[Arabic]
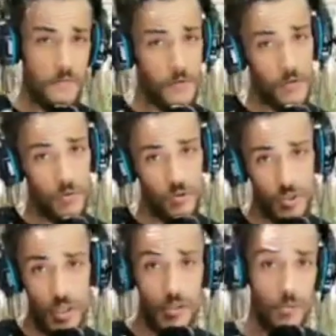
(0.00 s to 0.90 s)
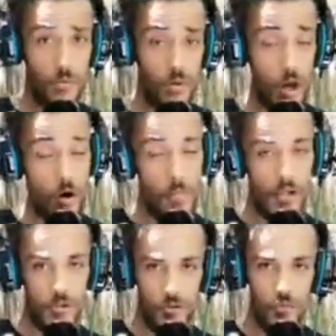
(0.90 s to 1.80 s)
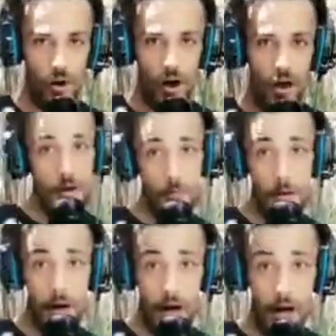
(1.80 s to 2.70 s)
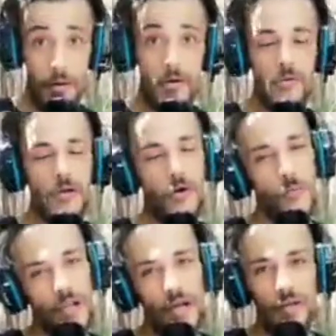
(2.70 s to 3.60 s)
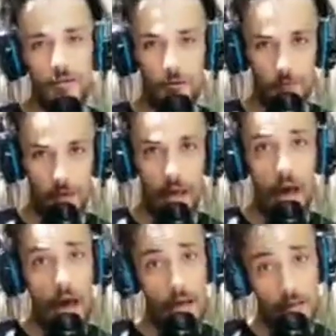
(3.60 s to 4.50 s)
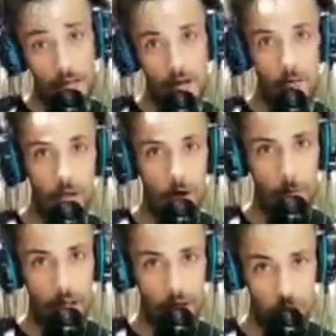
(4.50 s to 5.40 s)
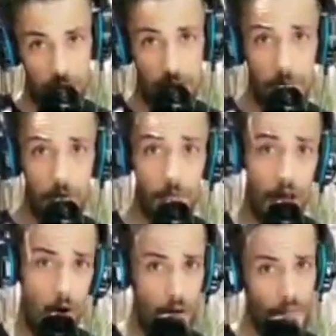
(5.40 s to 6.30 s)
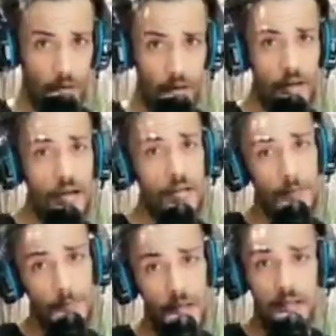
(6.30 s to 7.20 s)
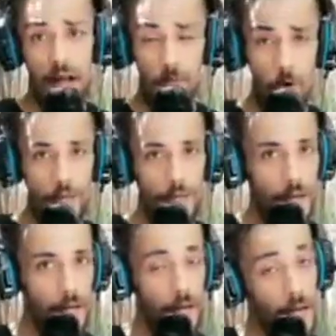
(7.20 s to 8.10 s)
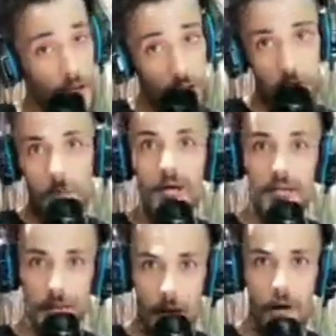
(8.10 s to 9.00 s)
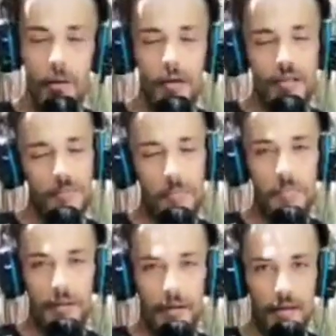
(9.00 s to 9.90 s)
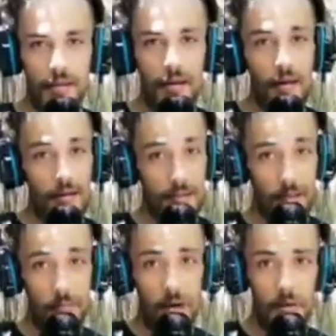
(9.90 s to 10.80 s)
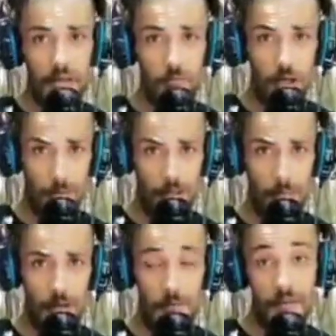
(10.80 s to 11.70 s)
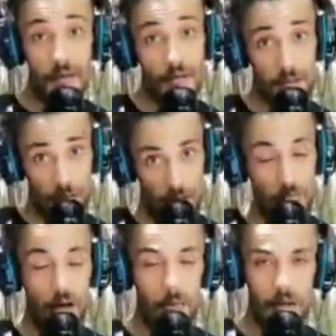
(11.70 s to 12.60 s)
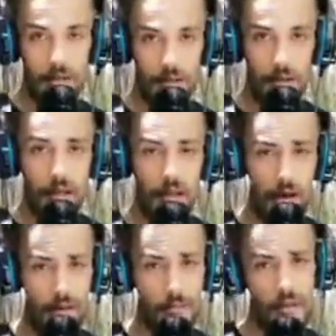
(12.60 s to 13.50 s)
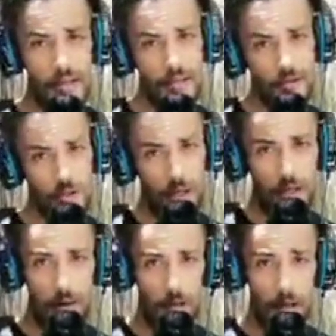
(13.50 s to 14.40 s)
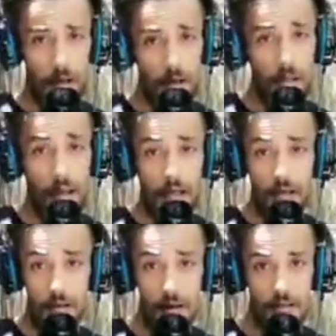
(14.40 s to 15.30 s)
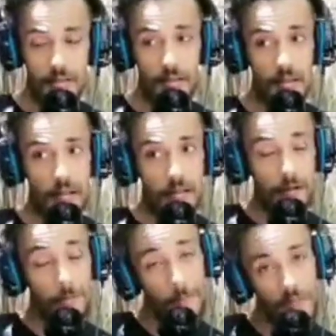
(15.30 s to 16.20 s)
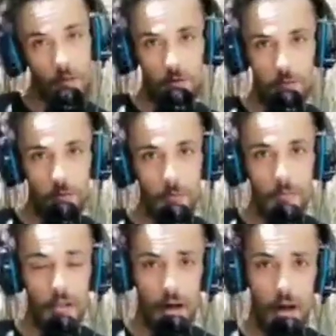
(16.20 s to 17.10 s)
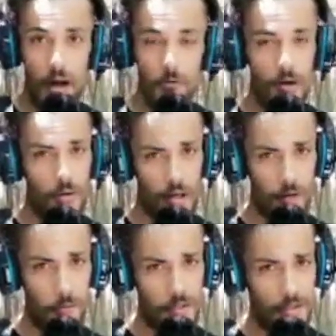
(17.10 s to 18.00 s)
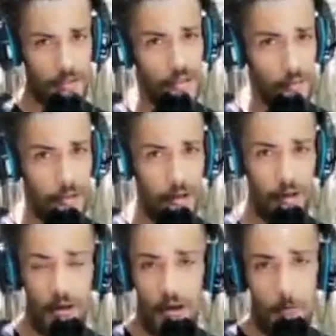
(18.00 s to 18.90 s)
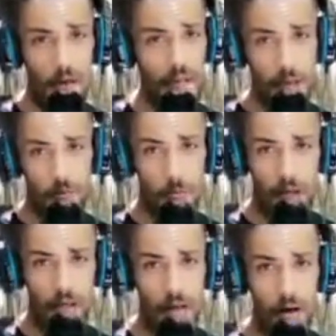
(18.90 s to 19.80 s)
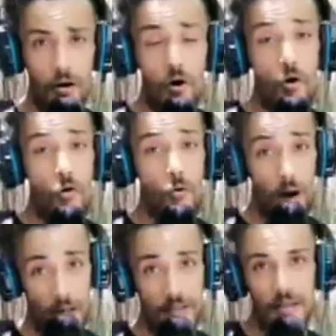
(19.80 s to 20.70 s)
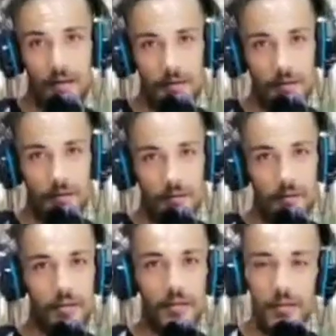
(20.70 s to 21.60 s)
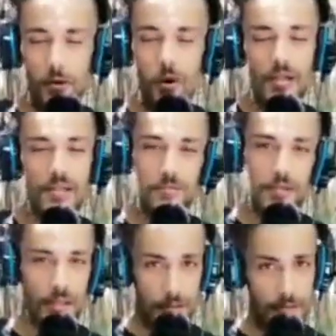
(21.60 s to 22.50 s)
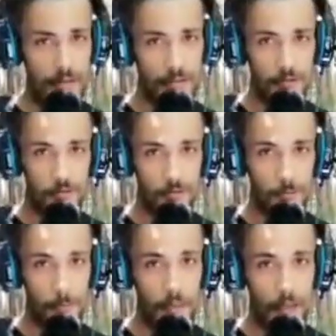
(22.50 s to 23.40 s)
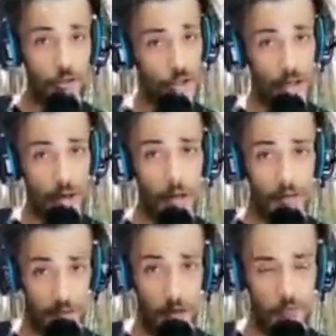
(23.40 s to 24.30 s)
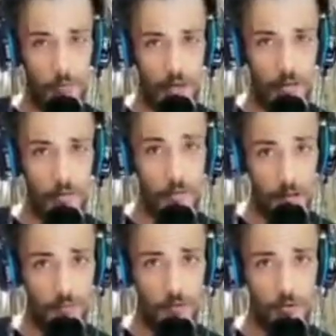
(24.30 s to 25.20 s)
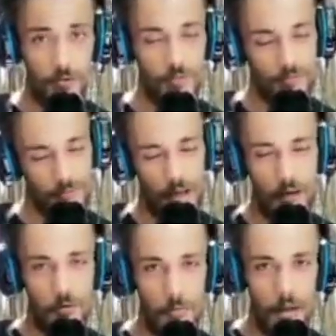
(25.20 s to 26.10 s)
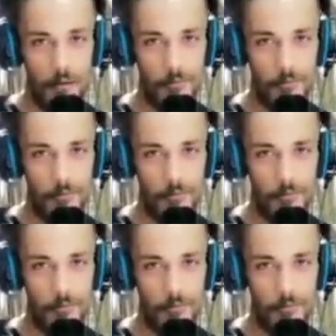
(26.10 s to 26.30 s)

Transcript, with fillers: فيديو جديد ويوم الجمعة ويوم المقابر واليوم اللي كنزوروا فيه أهالينا واليوم اللي كتوصل بهم دعواتنا للناس الأموات ديالنا اليوم زرنا مقبرة الببردعين زرنا مقبرة مولاي عبد الله بن حمد زرنا مقبرة كذلك الهادي بن عيسى الشيخ الكامل لقينا ناس اللي ظروفهم لا حول ولا قوة إلا بالله مطالبهم قليلة وخاصنا اننا ندير واحد الالتفاته لهاد الناس هادو هادشي هذا كامل غادي تعرفوه معنا في هذا الفيديو خليكم